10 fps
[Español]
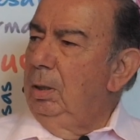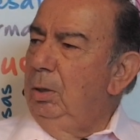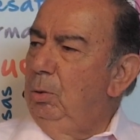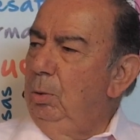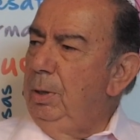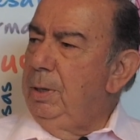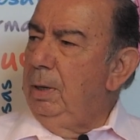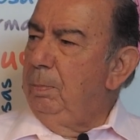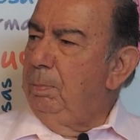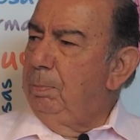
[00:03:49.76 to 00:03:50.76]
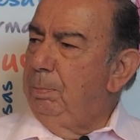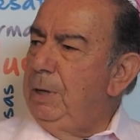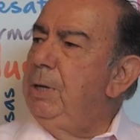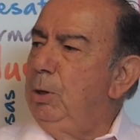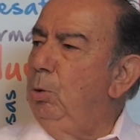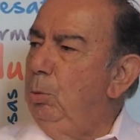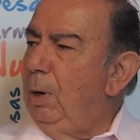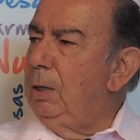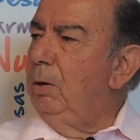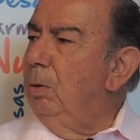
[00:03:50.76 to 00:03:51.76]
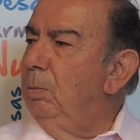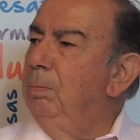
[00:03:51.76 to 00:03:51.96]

Y tú dices, pinché un neumático.